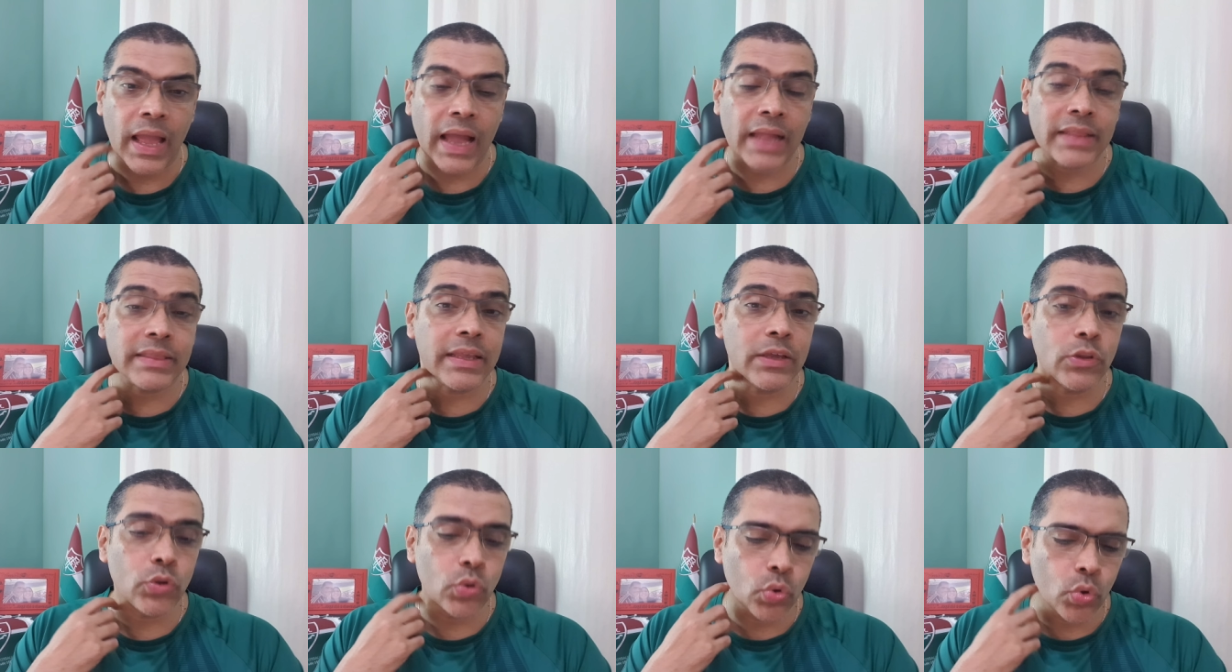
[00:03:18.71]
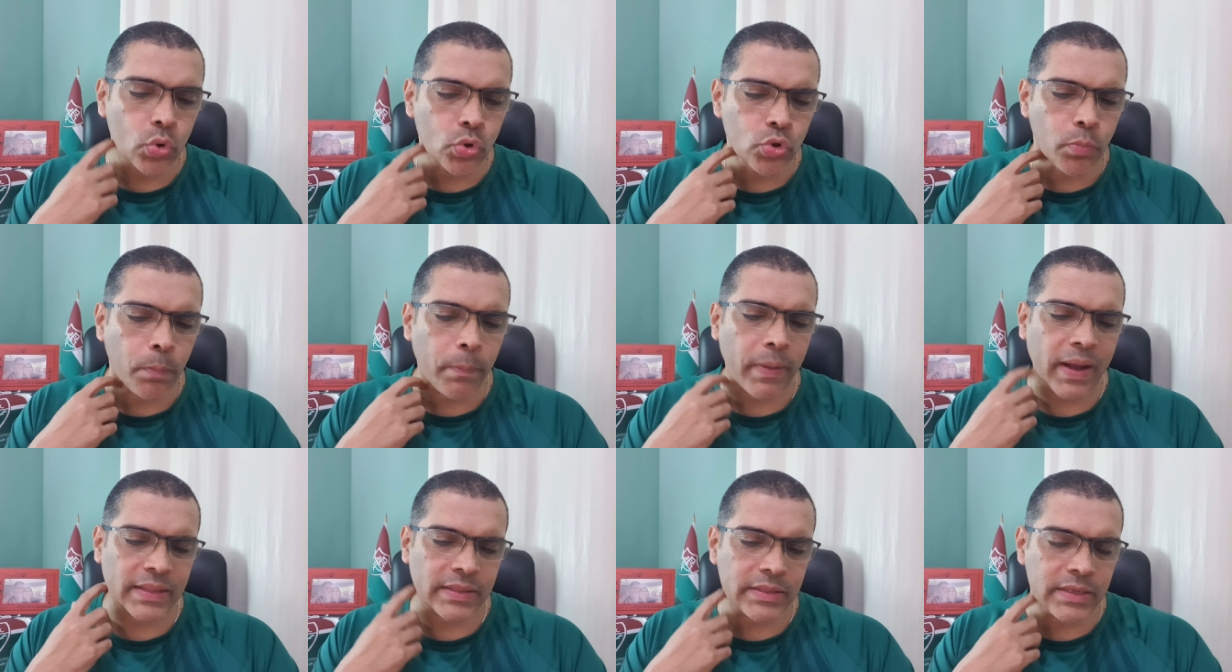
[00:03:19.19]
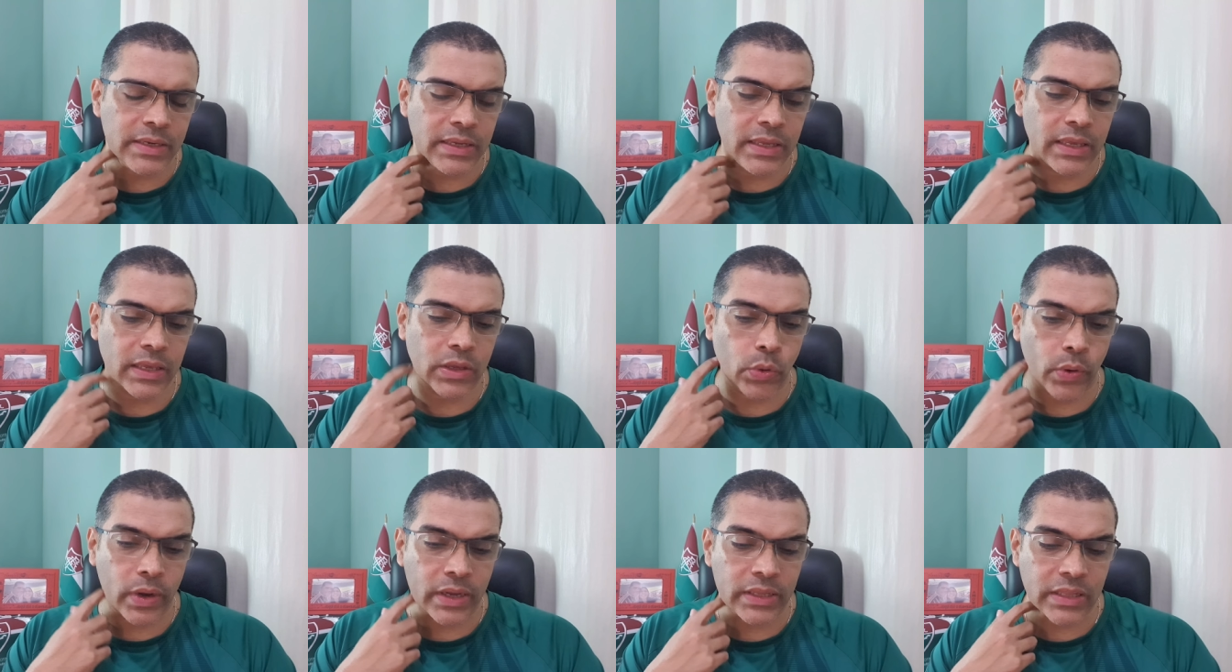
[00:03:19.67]
Até no gol do
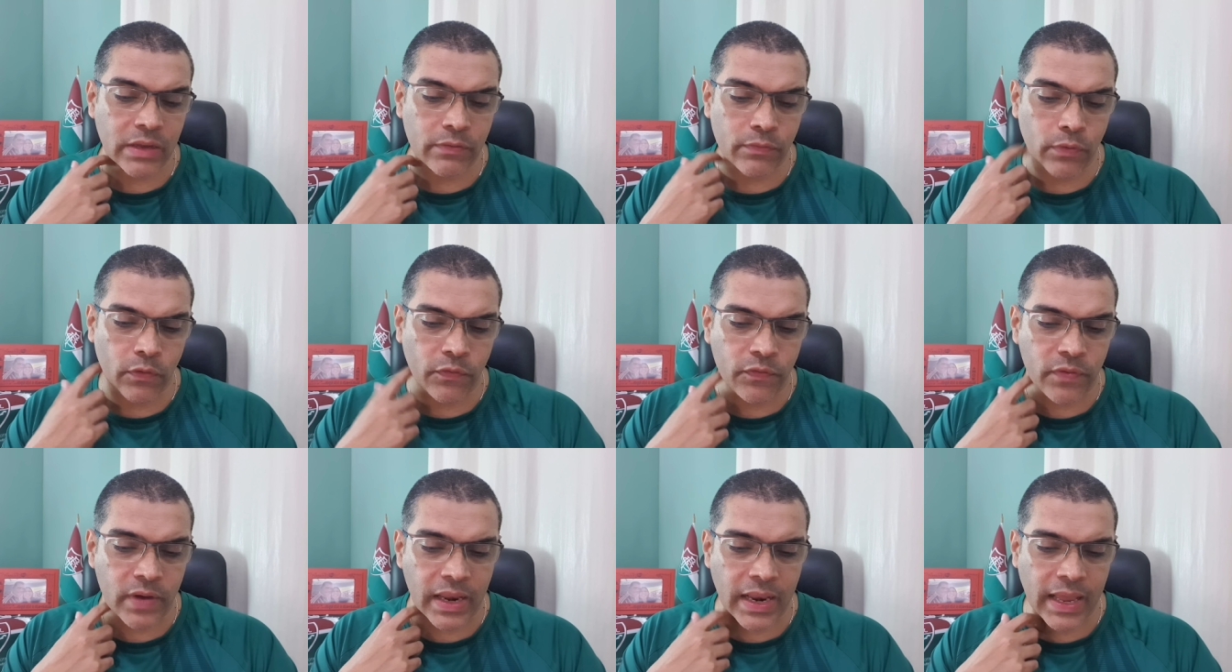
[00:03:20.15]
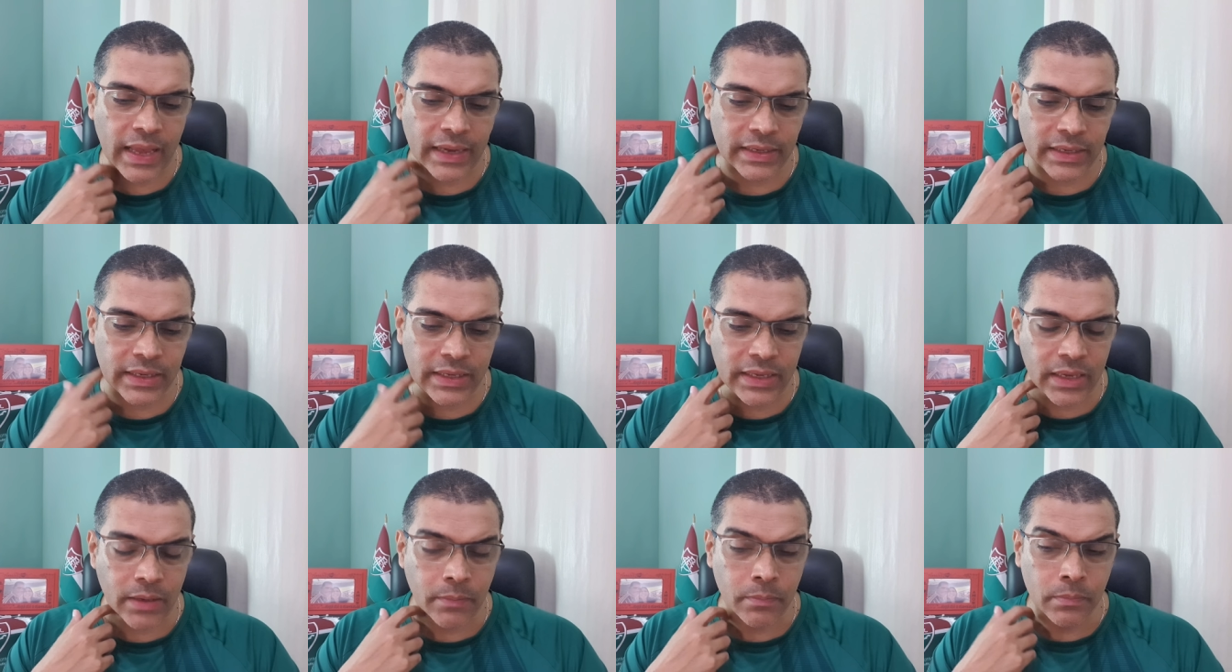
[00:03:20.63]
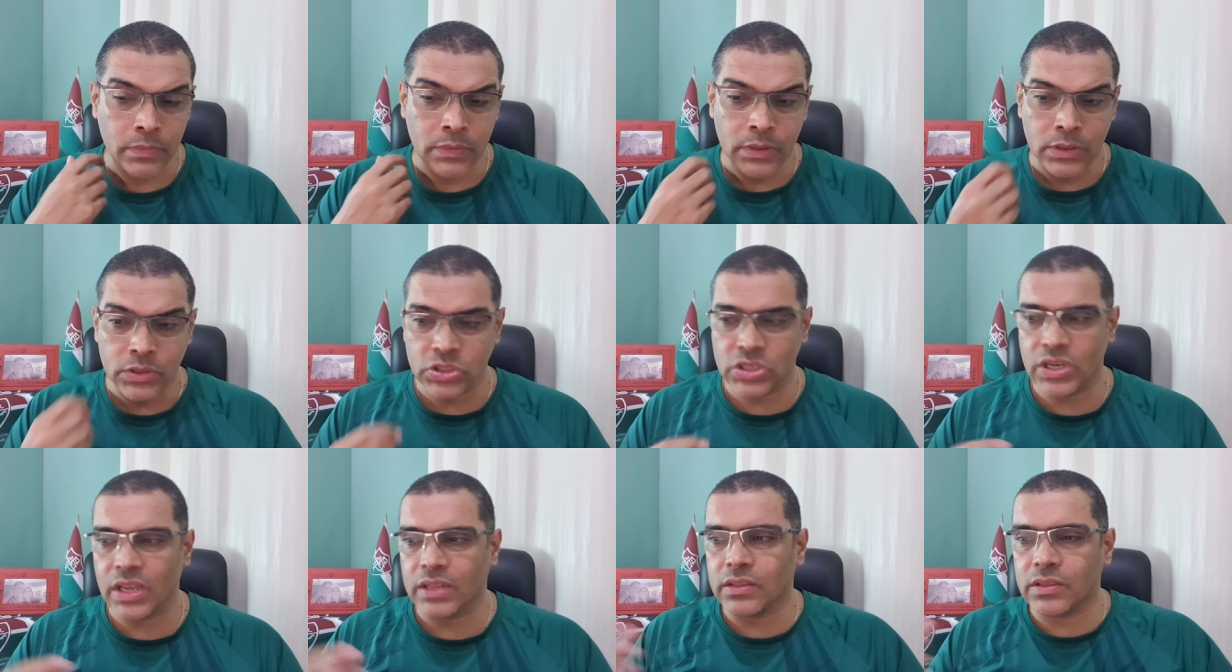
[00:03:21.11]
Patrick, que eu ainda vou falar aqui,
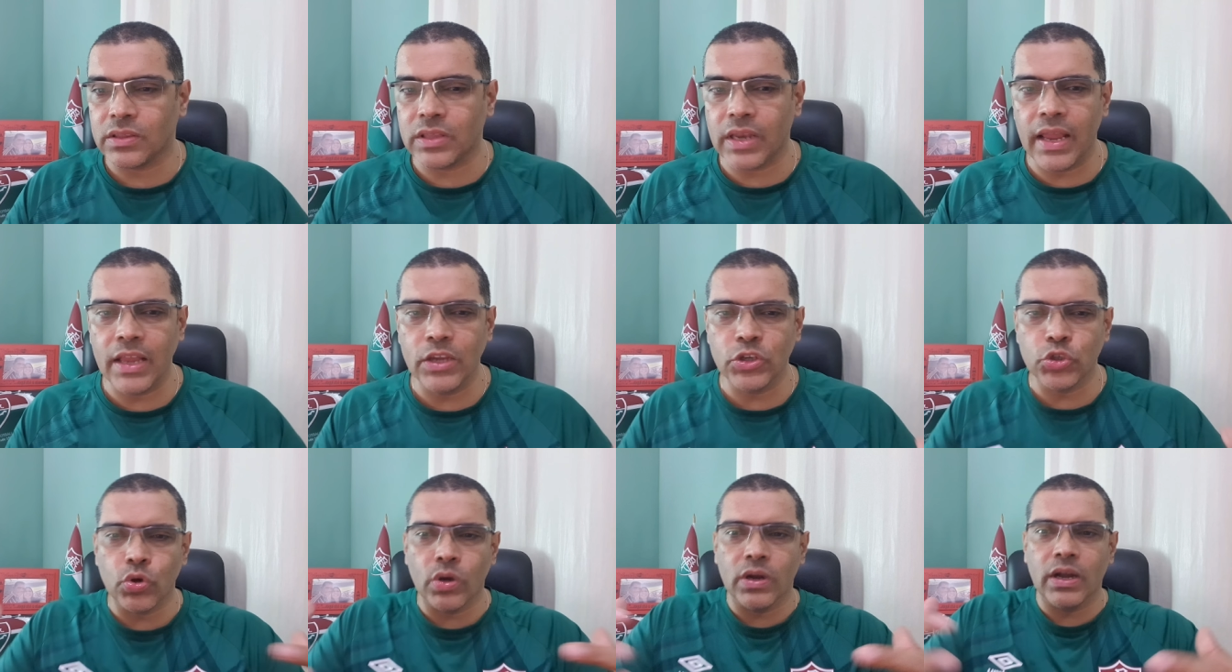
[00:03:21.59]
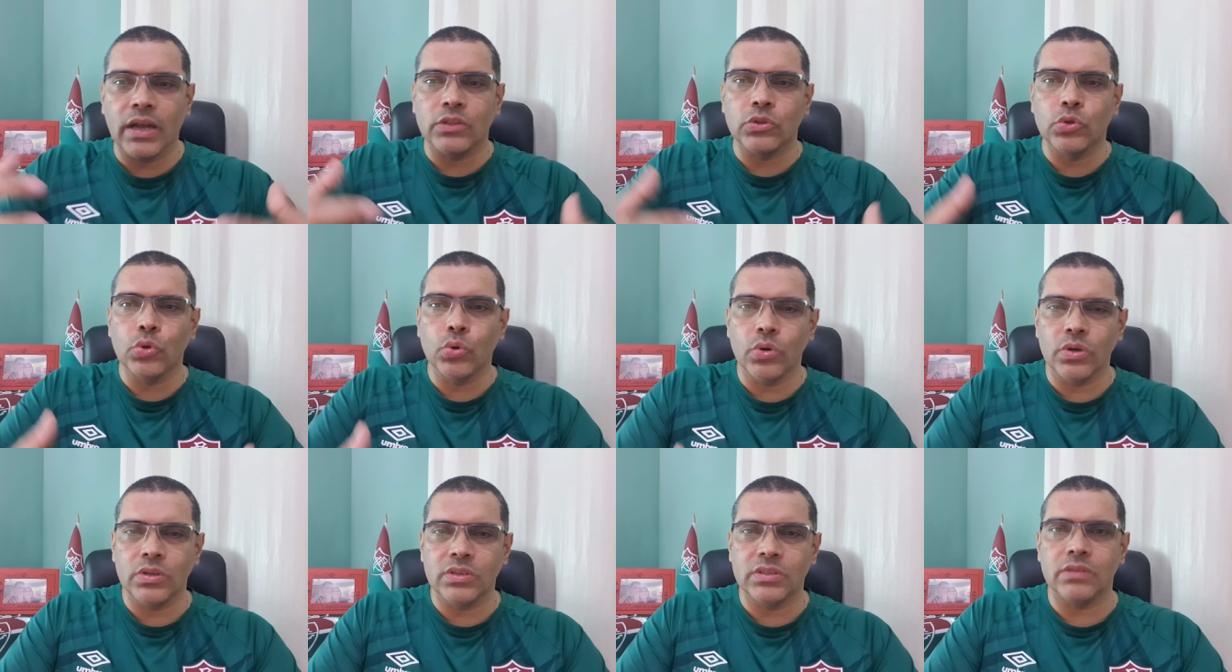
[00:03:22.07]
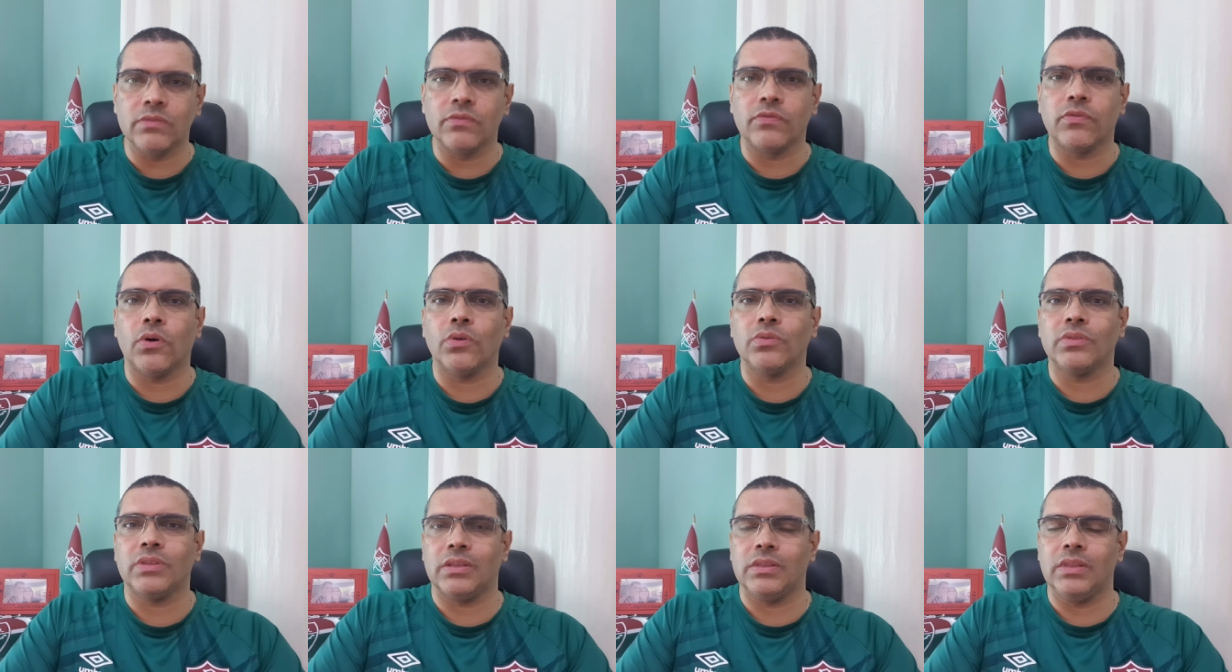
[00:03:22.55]
tinha três jogadores em
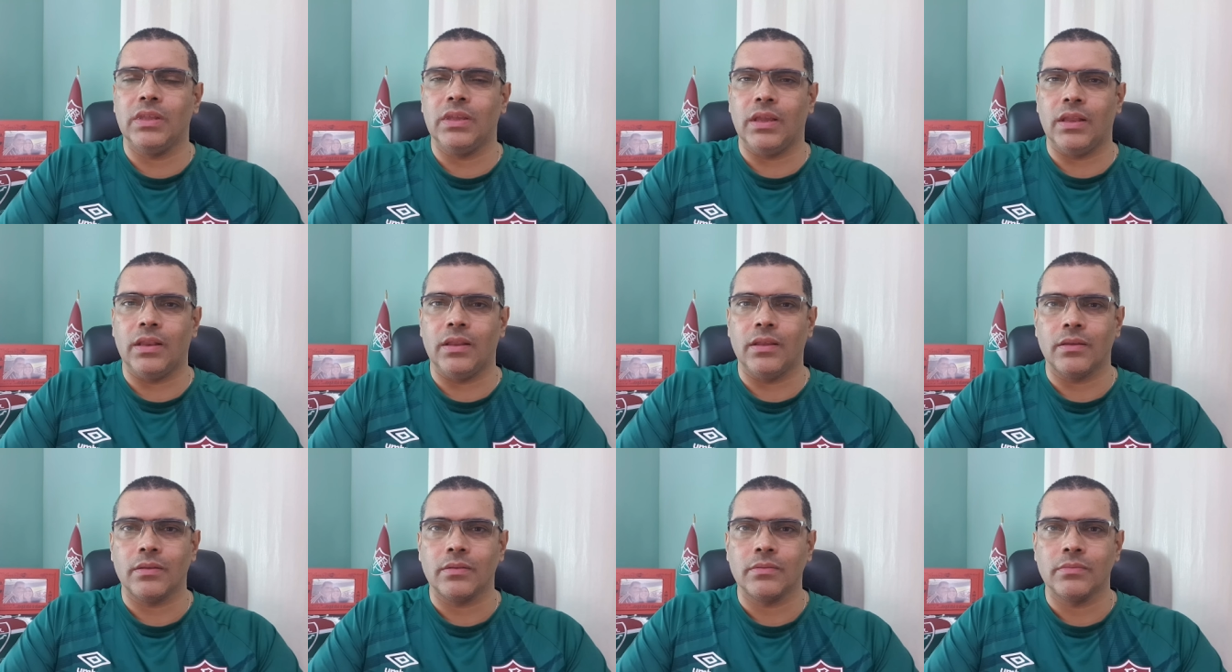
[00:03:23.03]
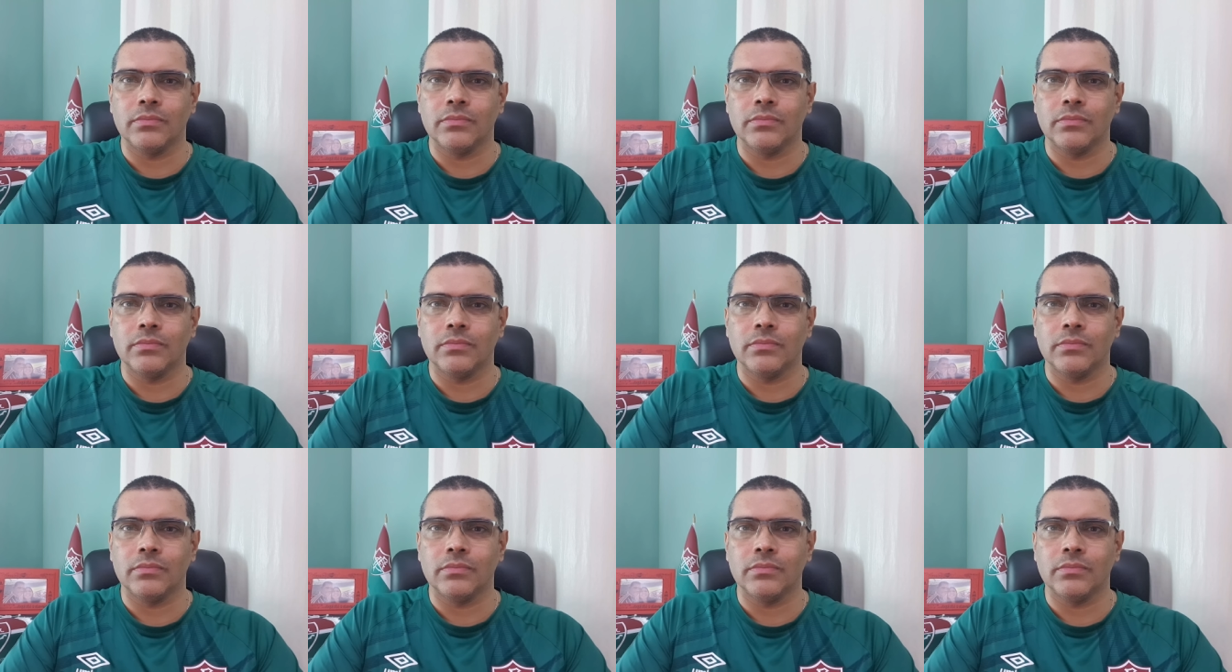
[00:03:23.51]
volta dele.